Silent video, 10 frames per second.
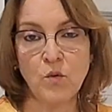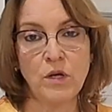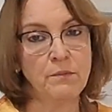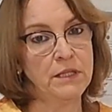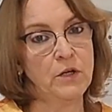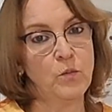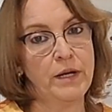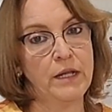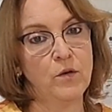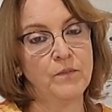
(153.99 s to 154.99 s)
un límite
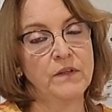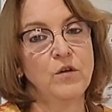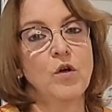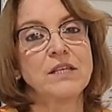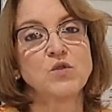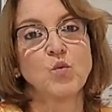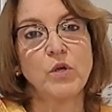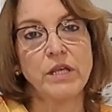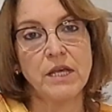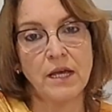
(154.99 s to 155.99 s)
numérico, sino que
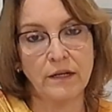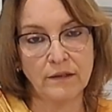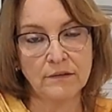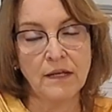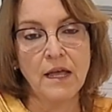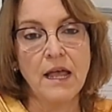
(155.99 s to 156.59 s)
sugieren